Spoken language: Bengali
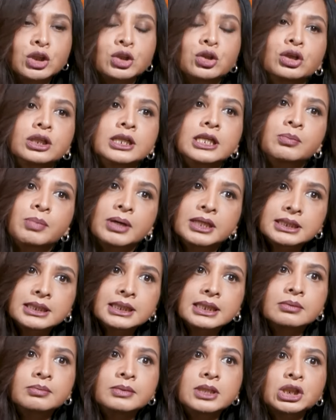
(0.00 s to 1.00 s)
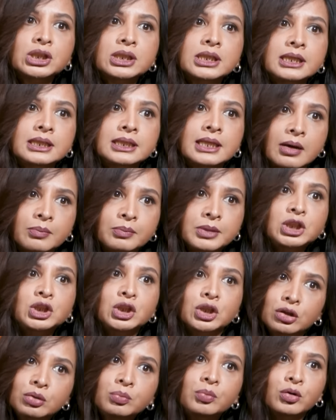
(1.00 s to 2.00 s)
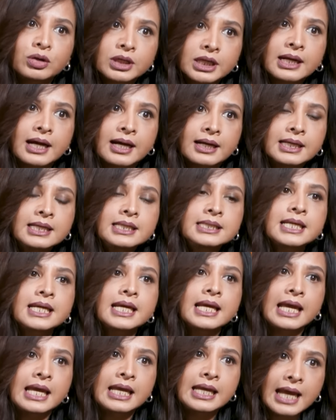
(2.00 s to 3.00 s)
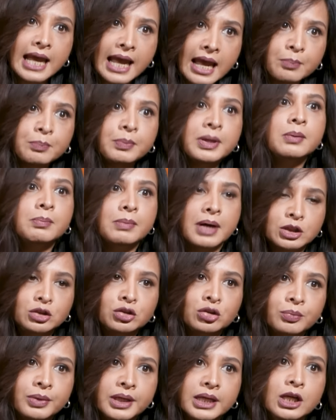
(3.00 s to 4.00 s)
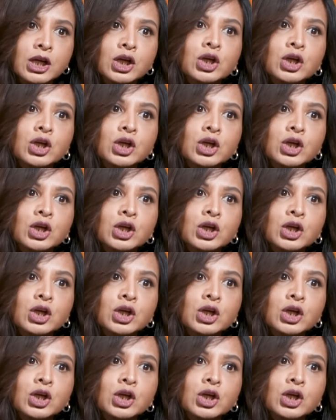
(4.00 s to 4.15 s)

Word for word: তো নির্বাচন কমিশনের দাবি ছিল ভোটের আগে যে এই অ্যাপের মাধ্যমে